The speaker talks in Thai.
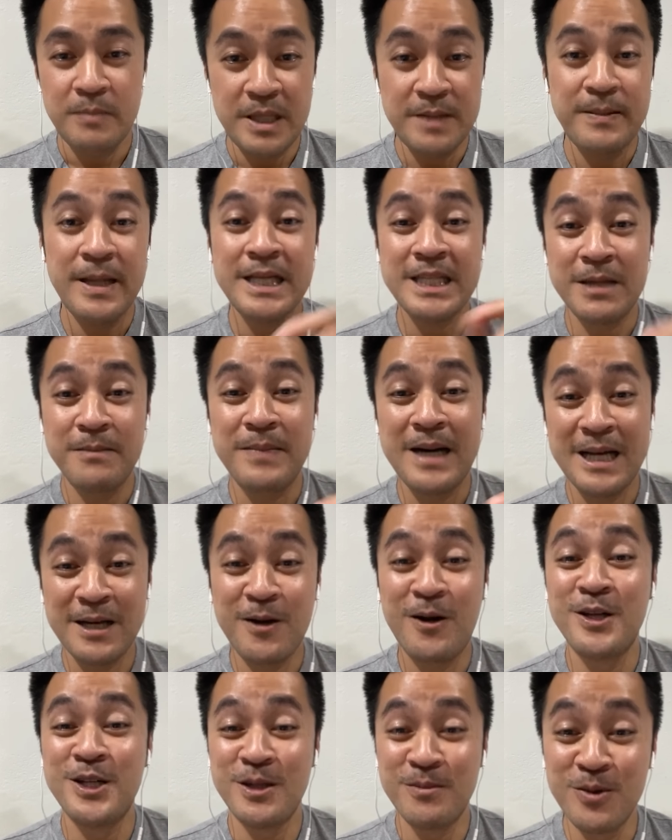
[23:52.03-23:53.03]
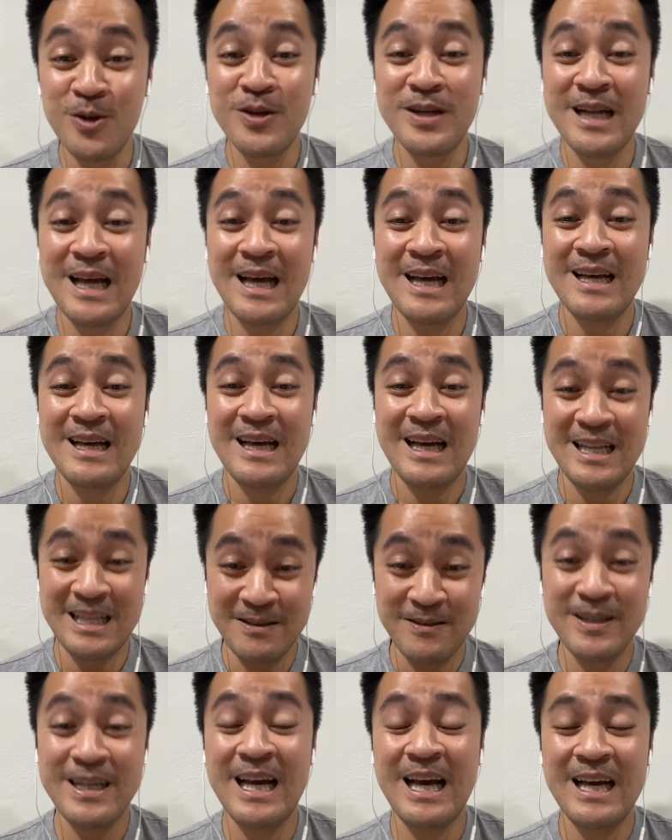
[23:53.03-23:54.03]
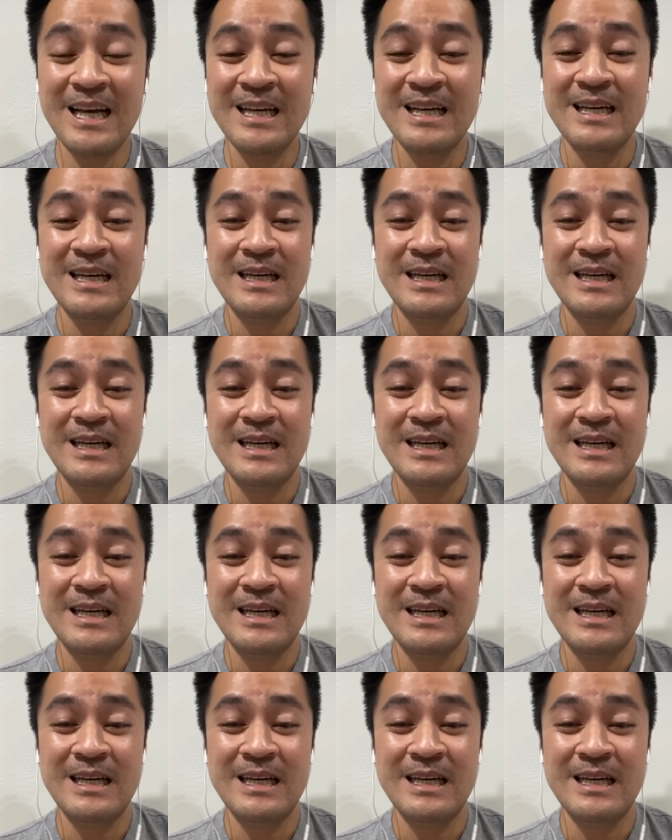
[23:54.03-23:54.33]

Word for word: มีเพศสัมพันธ์ก่อนสมรสนะแล้วนะ